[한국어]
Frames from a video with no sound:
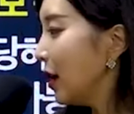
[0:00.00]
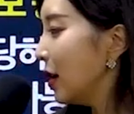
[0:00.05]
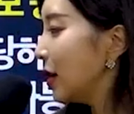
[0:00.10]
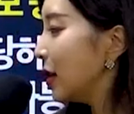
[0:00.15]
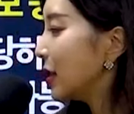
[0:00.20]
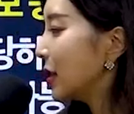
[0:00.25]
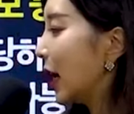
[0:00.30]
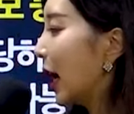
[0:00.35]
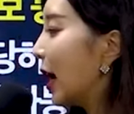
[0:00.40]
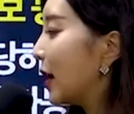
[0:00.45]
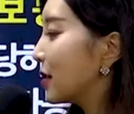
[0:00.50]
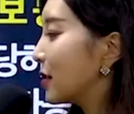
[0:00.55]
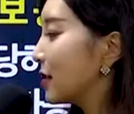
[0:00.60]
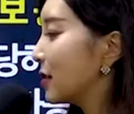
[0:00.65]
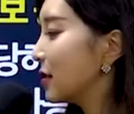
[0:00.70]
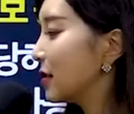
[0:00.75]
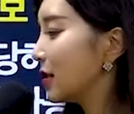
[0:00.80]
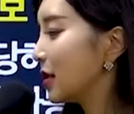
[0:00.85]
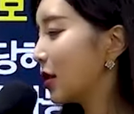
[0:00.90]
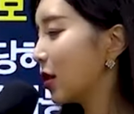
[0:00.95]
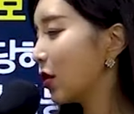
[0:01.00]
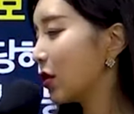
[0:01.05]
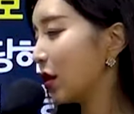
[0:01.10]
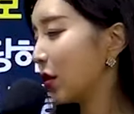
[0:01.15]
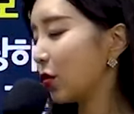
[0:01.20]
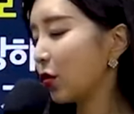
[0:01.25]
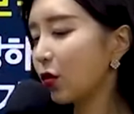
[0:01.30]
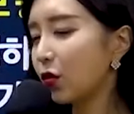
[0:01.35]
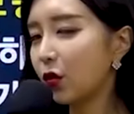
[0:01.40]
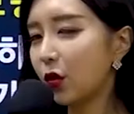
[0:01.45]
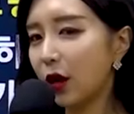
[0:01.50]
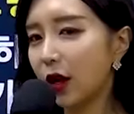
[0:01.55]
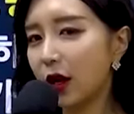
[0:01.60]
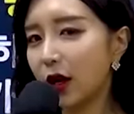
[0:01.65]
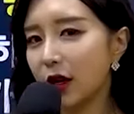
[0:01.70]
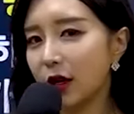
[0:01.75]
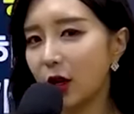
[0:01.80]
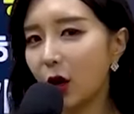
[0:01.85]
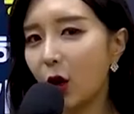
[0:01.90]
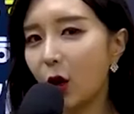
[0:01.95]
이 잦은 지역
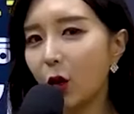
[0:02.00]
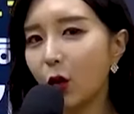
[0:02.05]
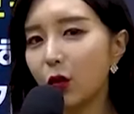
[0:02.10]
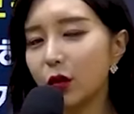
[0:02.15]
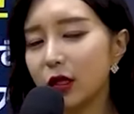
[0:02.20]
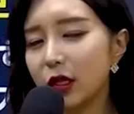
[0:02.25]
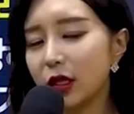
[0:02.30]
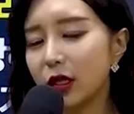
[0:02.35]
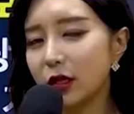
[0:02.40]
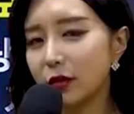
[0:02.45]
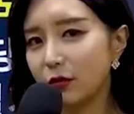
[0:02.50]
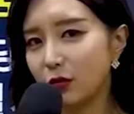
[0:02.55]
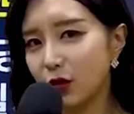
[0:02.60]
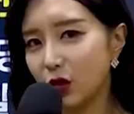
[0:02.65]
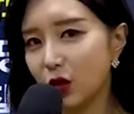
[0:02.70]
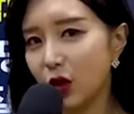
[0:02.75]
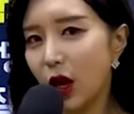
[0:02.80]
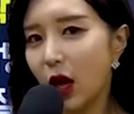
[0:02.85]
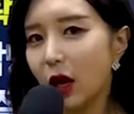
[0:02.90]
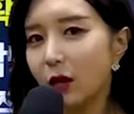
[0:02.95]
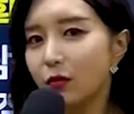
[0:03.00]
이동과 격오지 근무,